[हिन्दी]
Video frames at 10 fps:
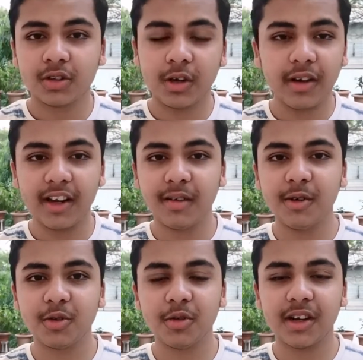चलो यार ये
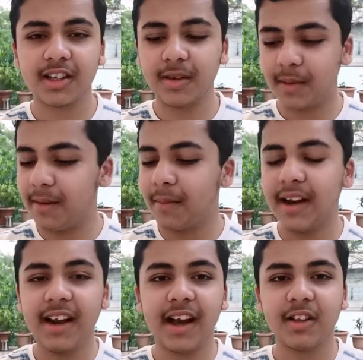भी शुरू करते हैं पहले
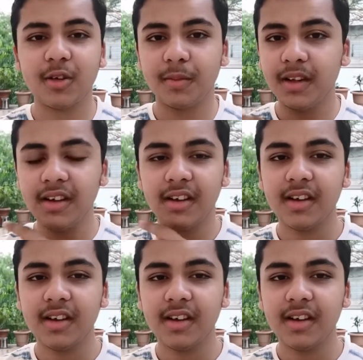पानी लगाते हैं और फिर